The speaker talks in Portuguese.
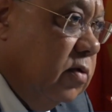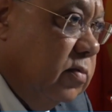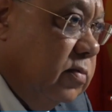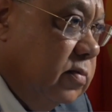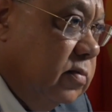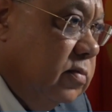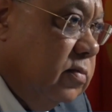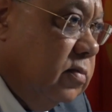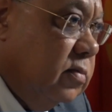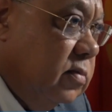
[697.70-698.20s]

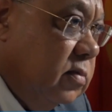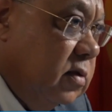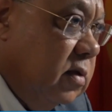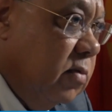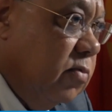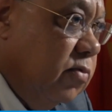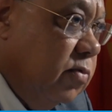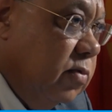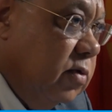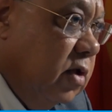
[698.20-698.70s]
Dubai.
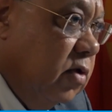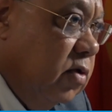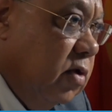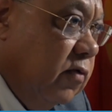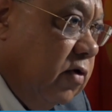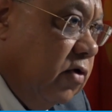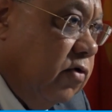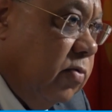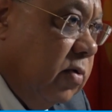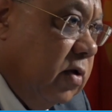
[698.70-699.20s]
Temos
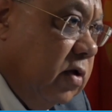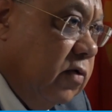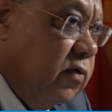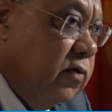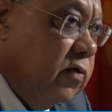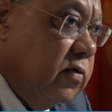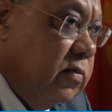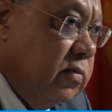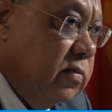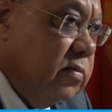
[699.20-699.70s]
pedido a vários países.